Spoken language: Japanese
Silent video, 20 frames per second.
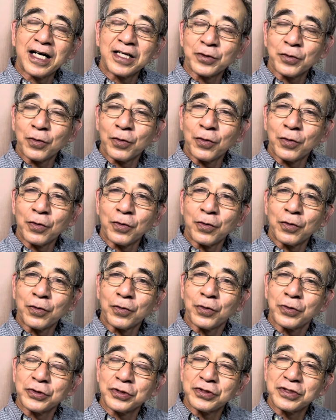あと
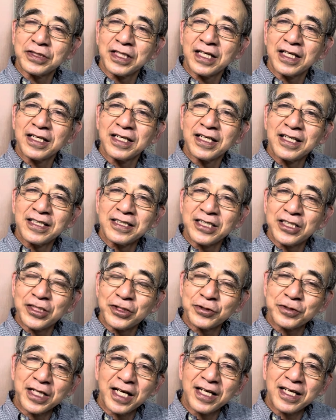50年、
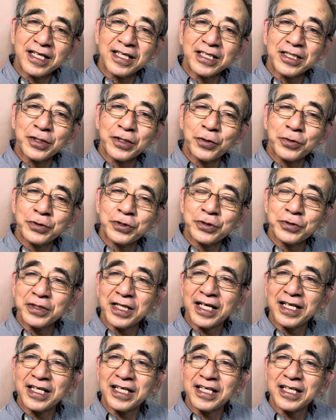20年、40
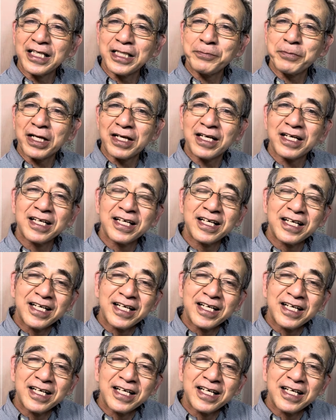年、今、